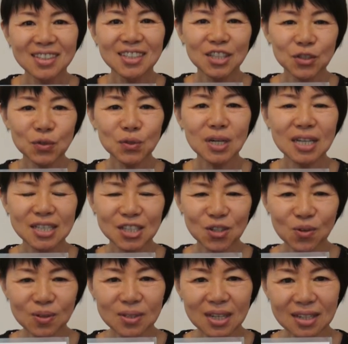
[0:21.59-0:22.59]
皮膚が
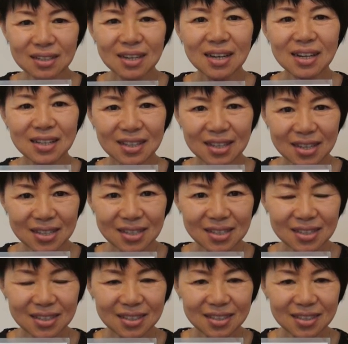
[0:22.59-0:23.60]
強くなるからで
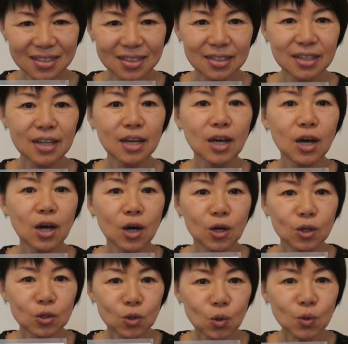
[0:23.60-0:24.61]

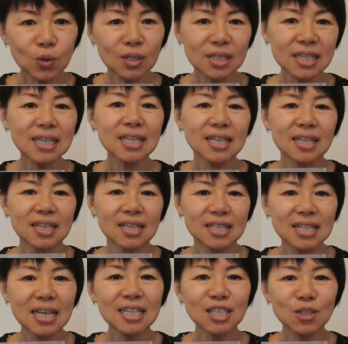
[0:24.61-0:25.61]
す特に
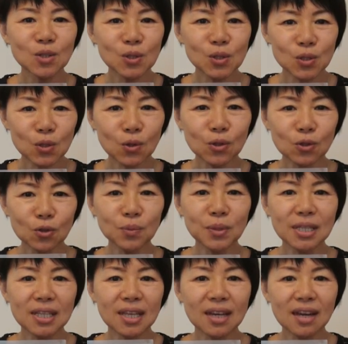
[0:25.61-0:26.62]
日差しの強い
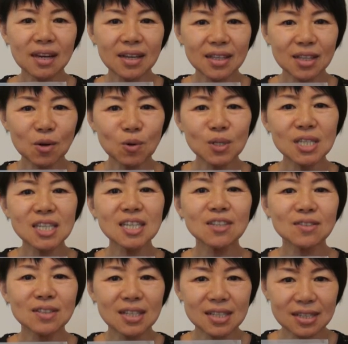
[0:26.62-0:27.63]
海に出かけてほしい
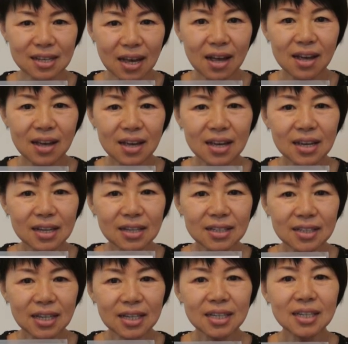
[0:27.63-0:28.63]
のですが
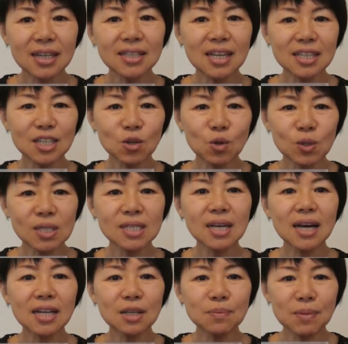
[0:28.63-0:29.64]
焼き方にコツ
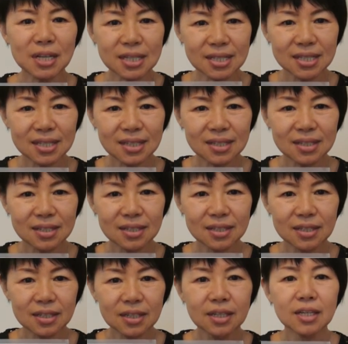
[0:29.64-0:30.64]
があります
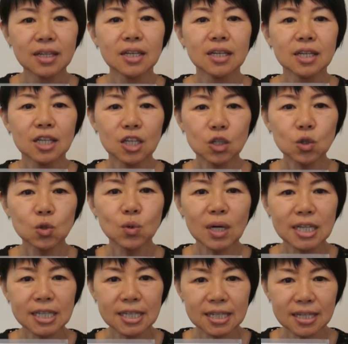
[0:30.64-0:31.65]
皮膚
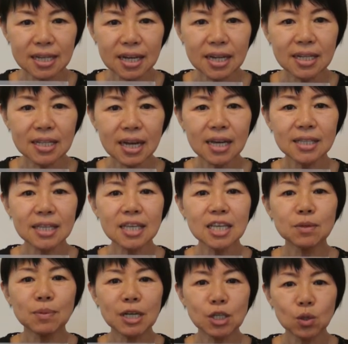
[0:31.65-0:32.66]
はしっかり焼いて
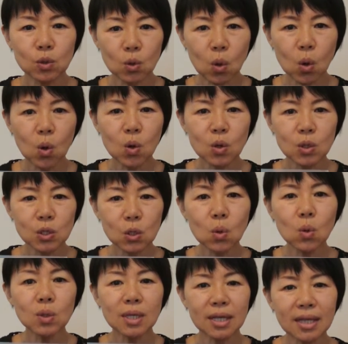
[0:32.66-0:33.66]
いい場所と
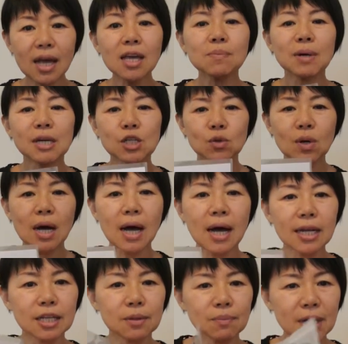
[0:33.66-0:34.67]
そうでない場所があ
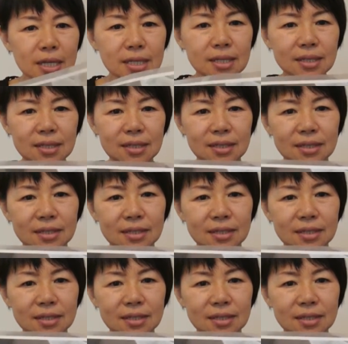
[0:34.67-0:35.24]
ります